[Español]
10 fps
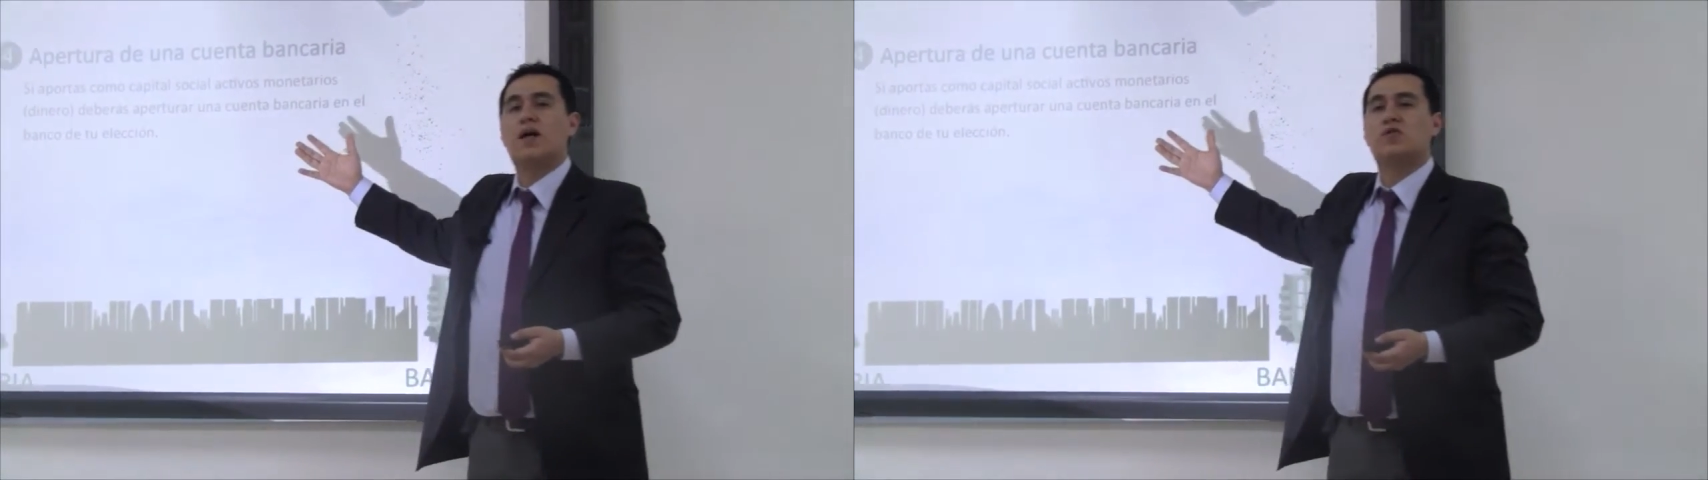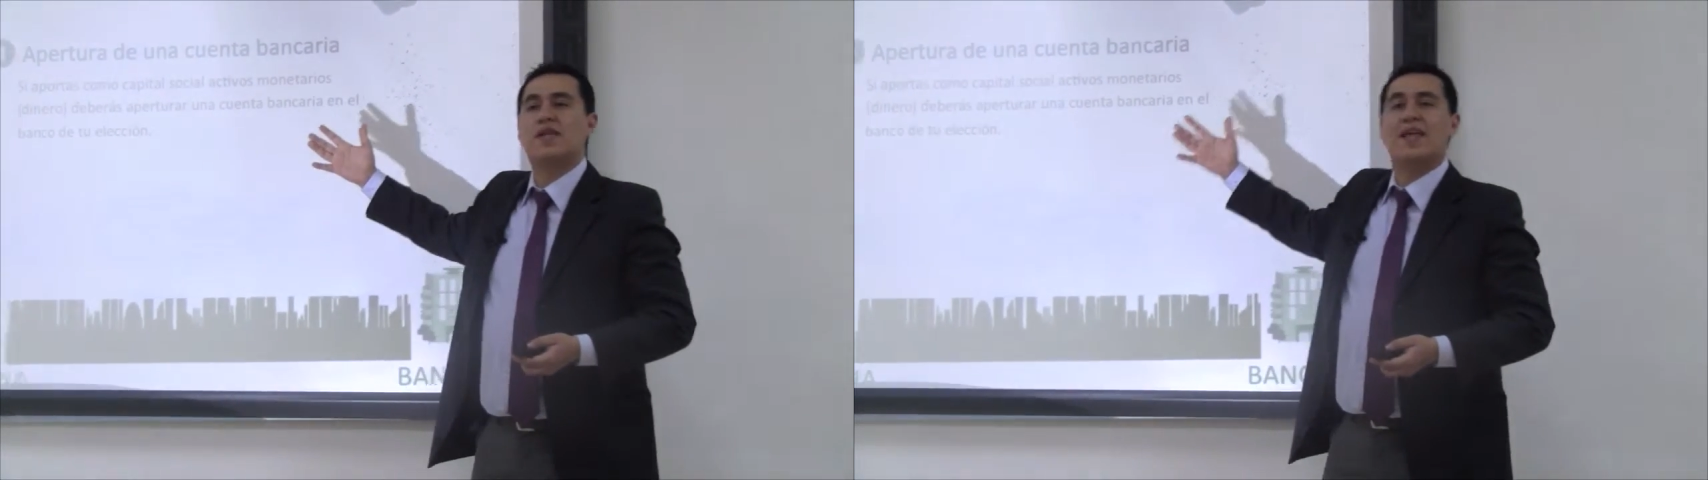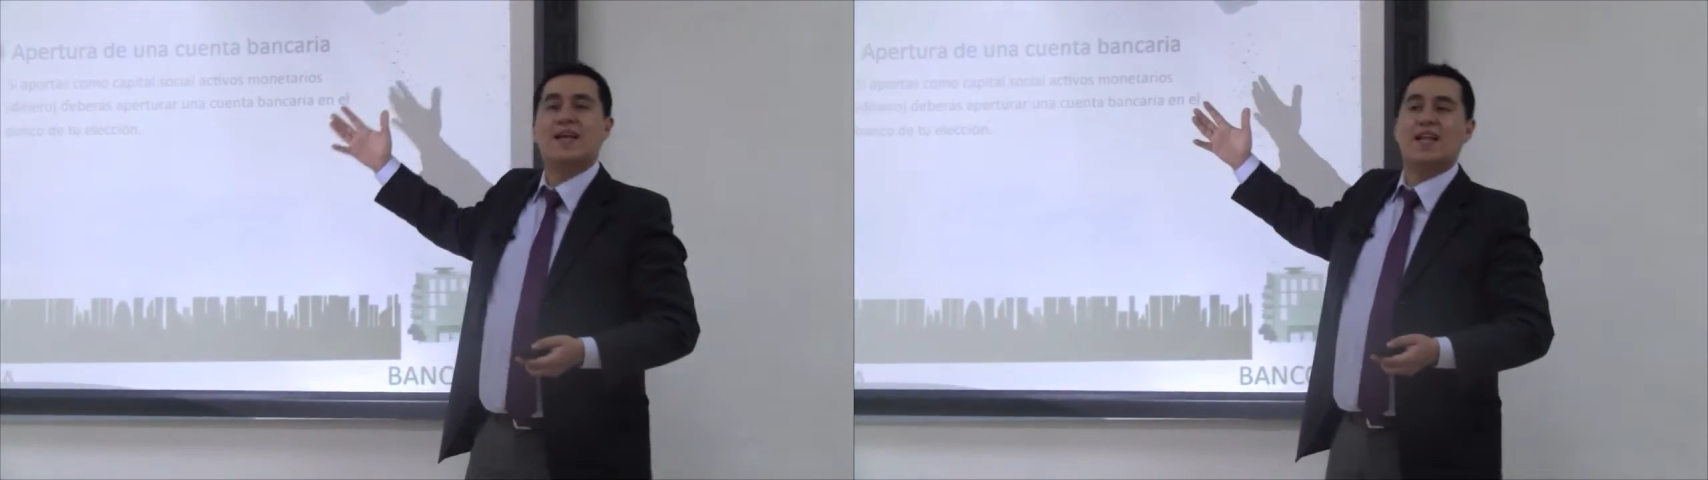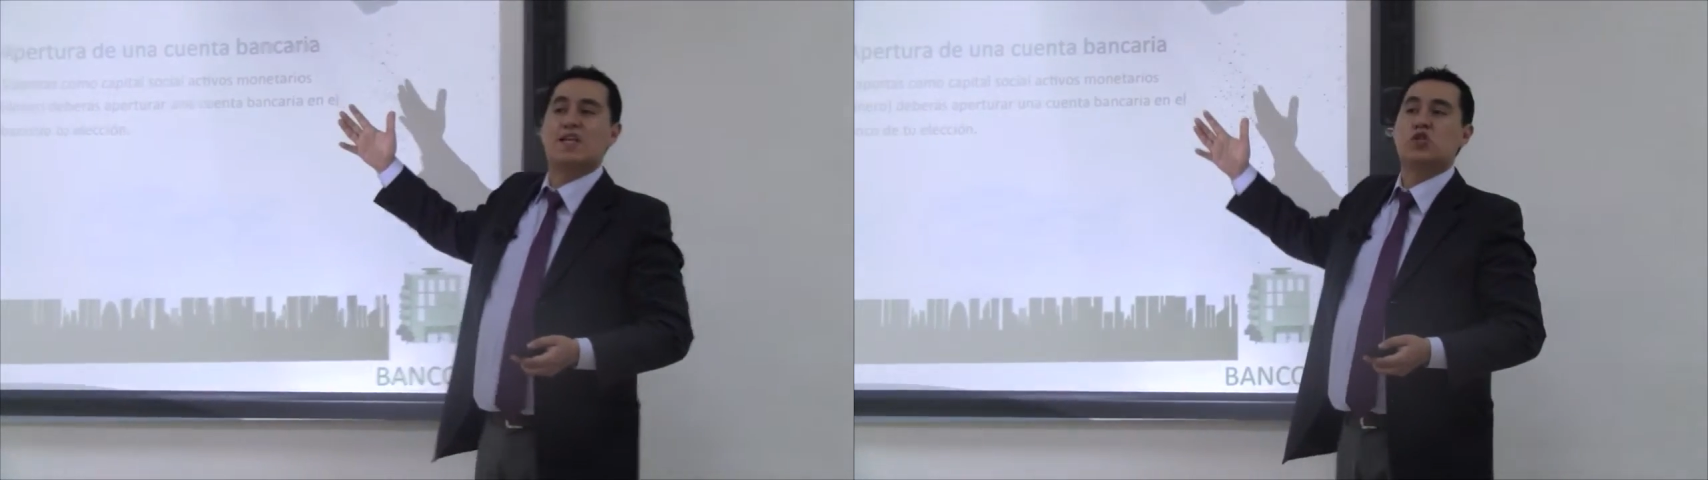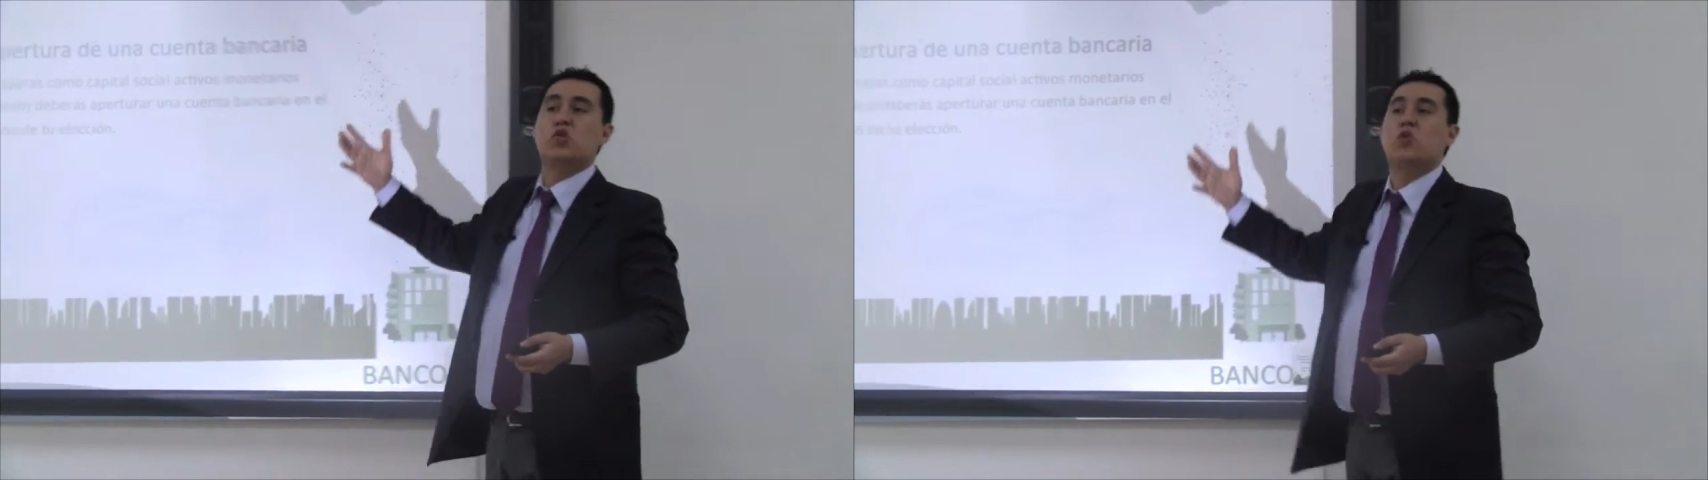hace una
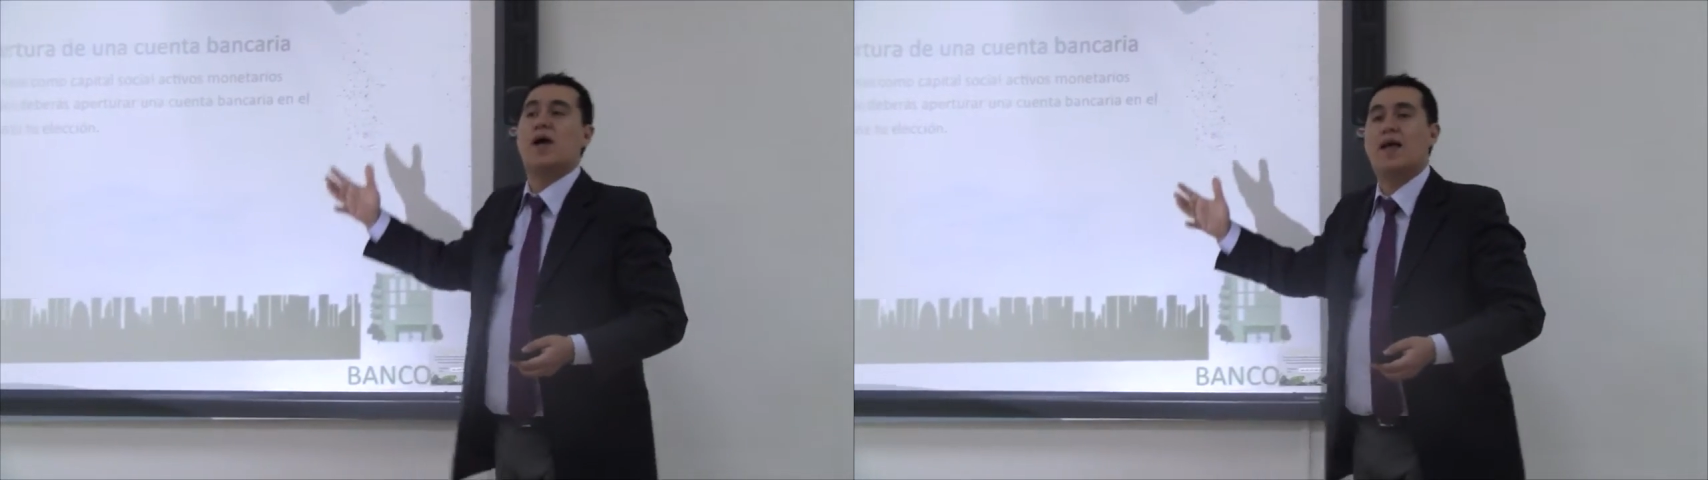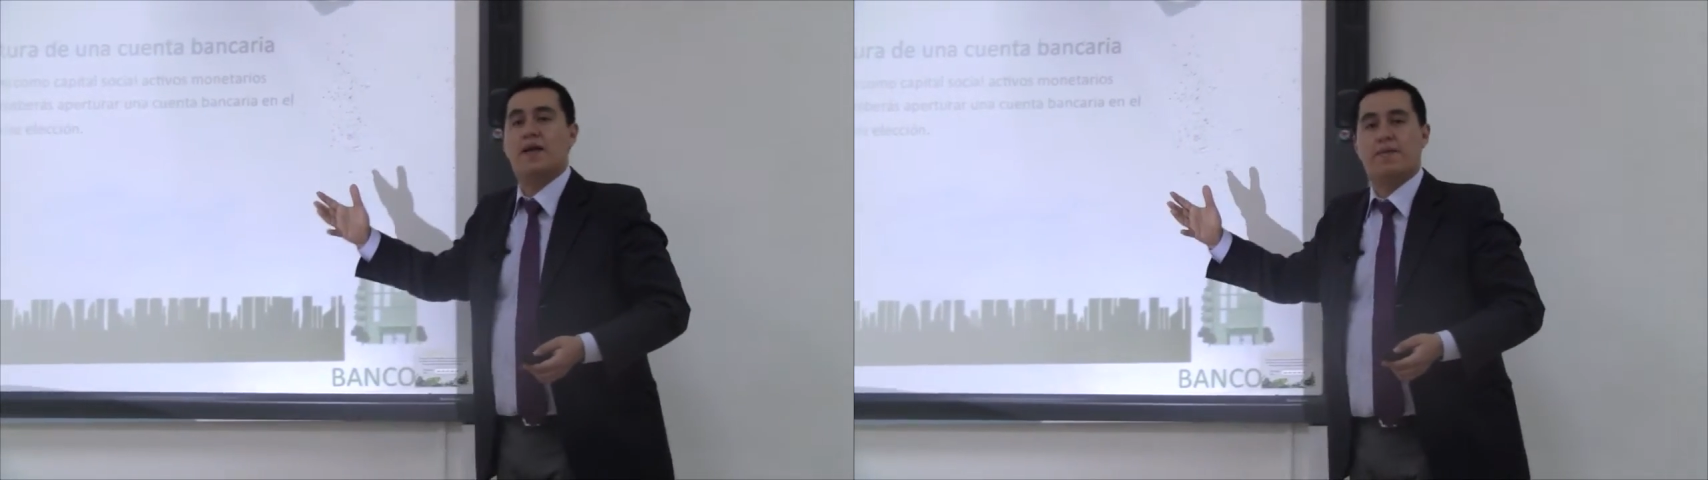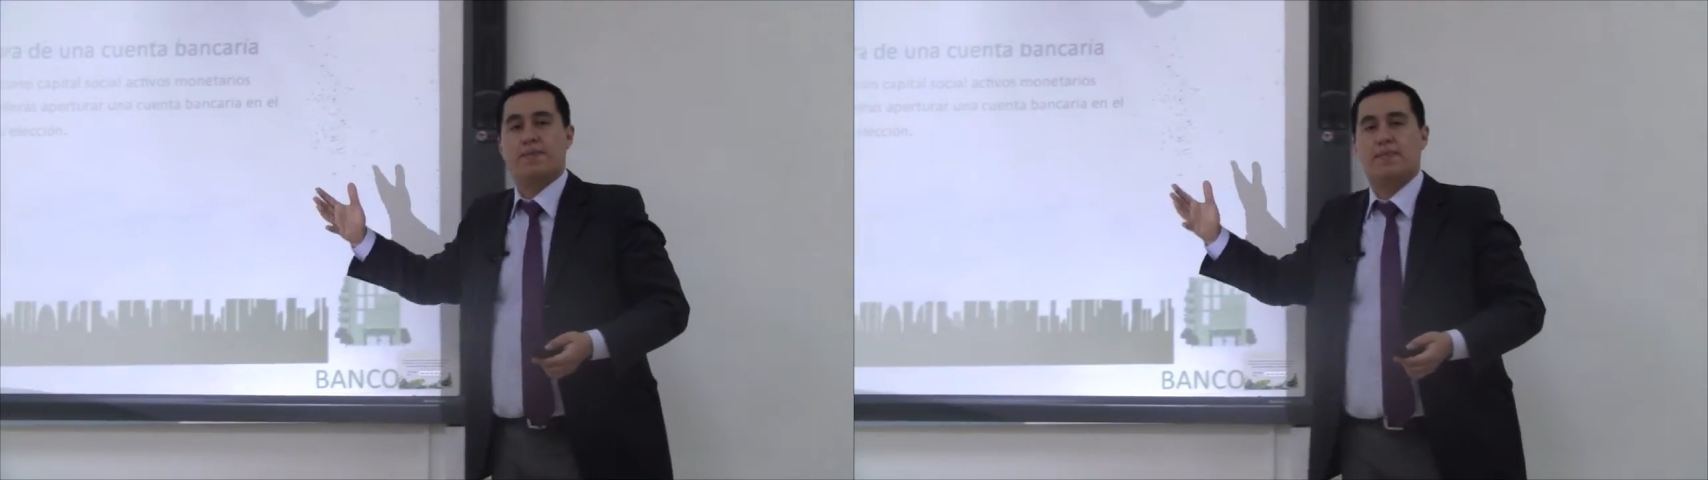declaración jurada